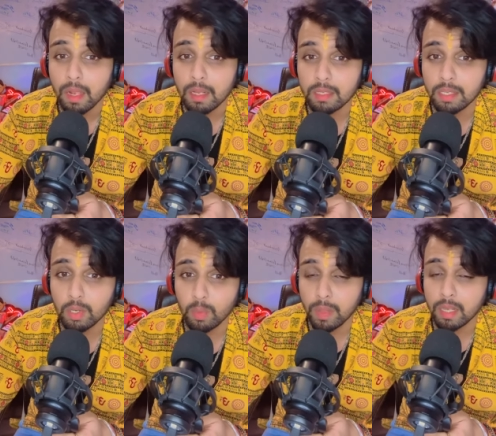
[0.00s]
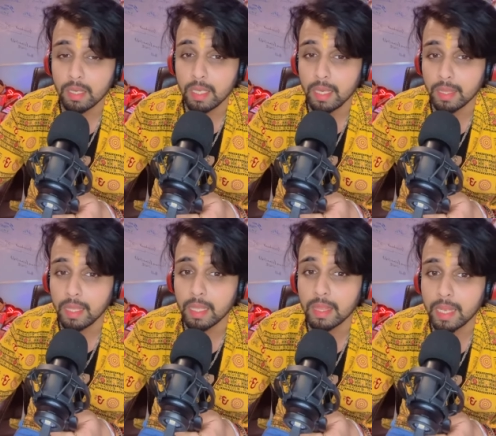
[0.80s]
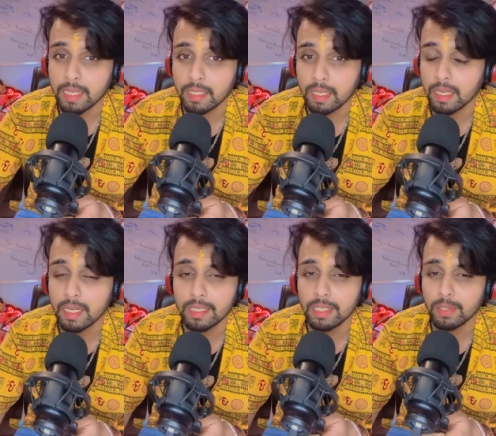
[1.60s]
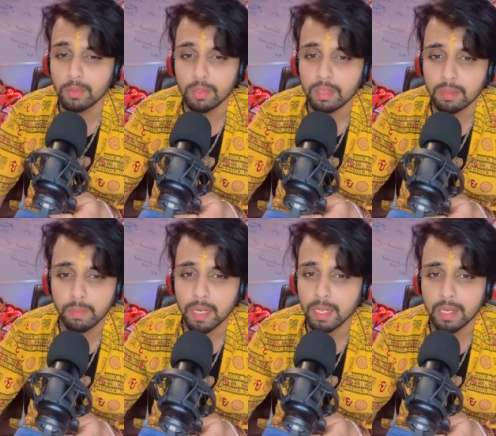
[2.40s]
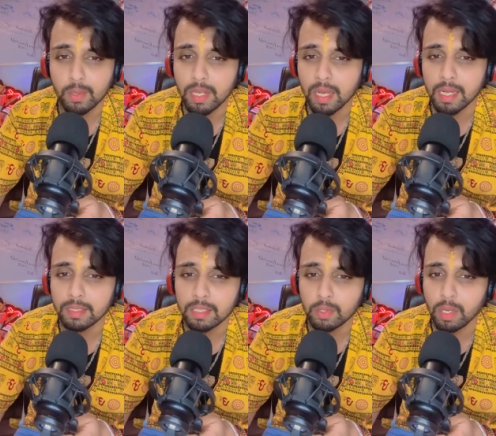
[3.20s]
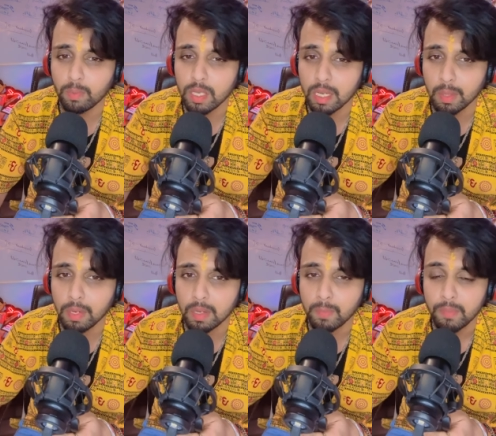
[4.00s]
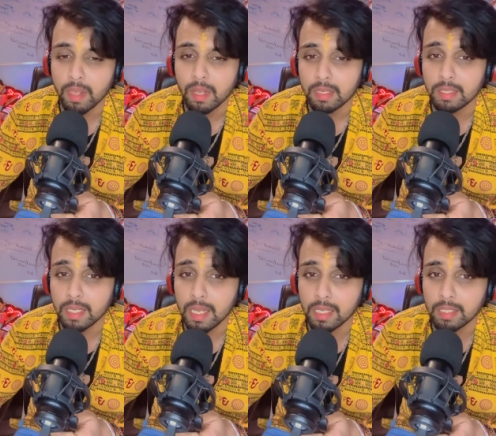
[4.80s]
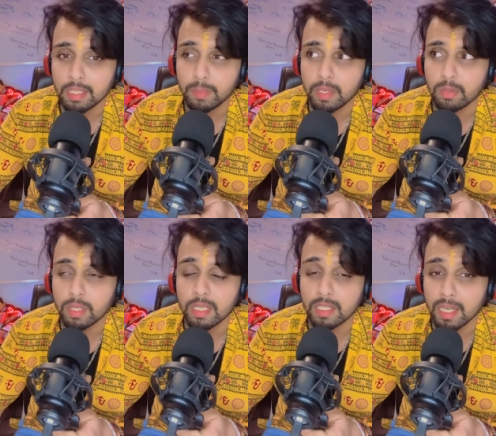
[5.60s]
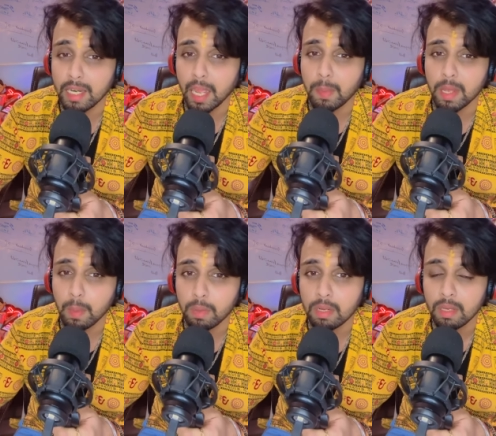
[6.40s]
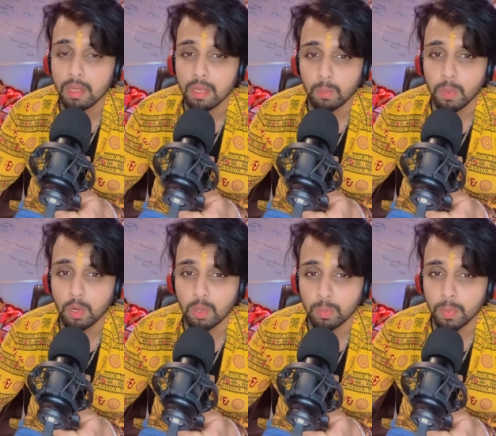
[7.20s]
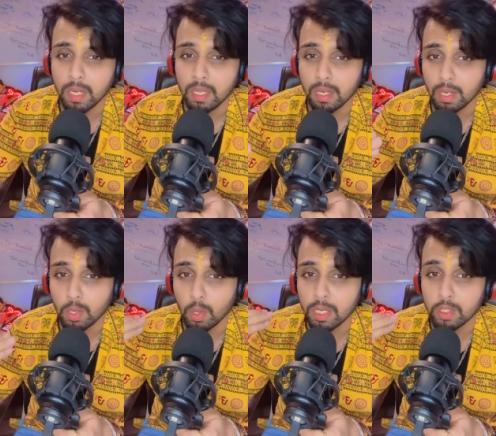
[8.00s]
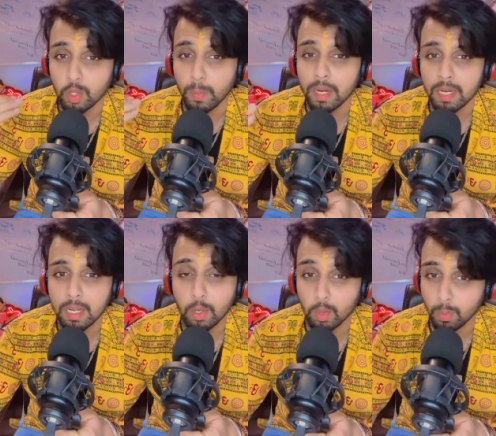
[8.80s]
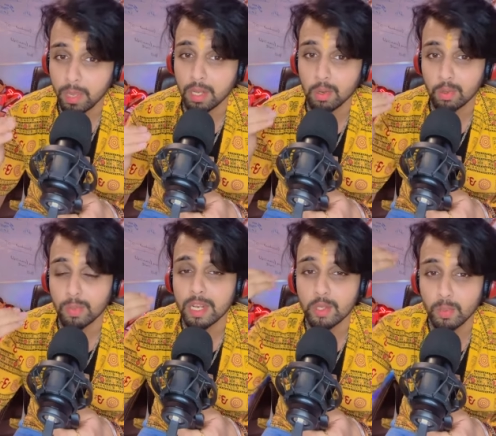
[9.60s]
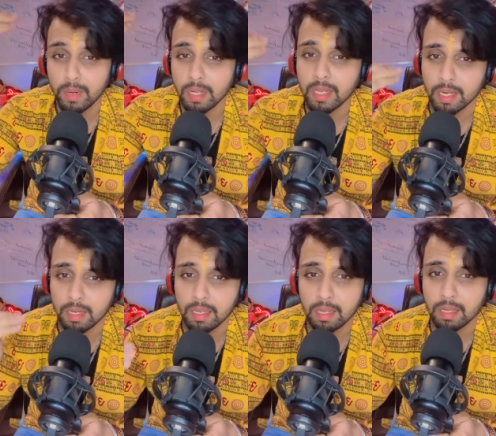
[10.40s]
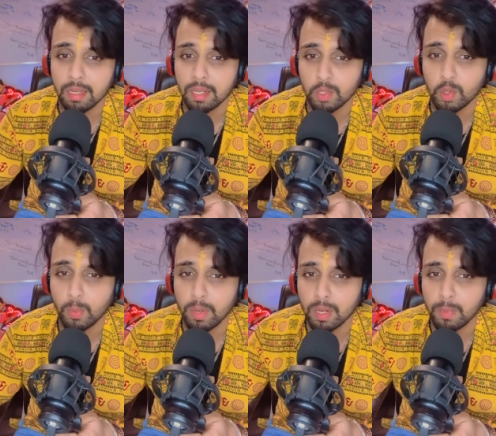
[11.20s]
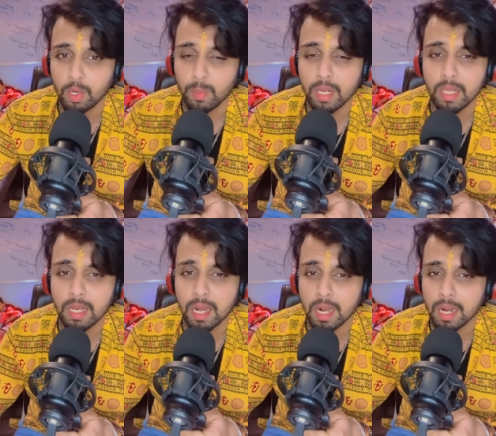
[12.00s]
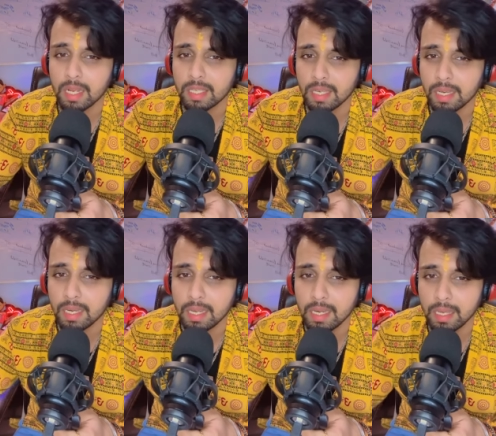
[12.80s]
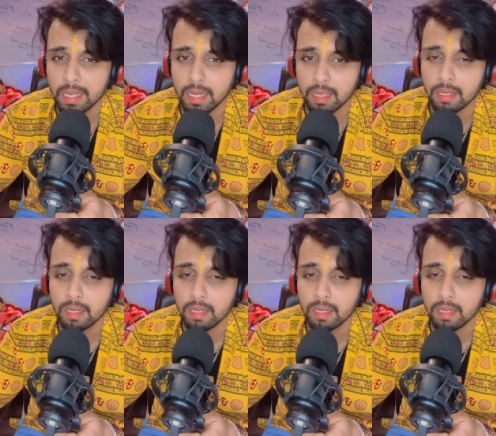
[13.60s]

किसी को मैंने कहा ये देखते कैसे हैं किसी को मैंने कोई आंसर जो है मुझे नहीं मिला सही आंसर्स मेरे को सही है सही टाइम आने पर मेरे को मेरी नॉलेज जुपिटर ने गुरु मेरा गुरु मेरा जुपिटर ही है ठीक है जुपिटर मेरे को मेरी कहाँ कहाँ से निकाल के लेके आ गया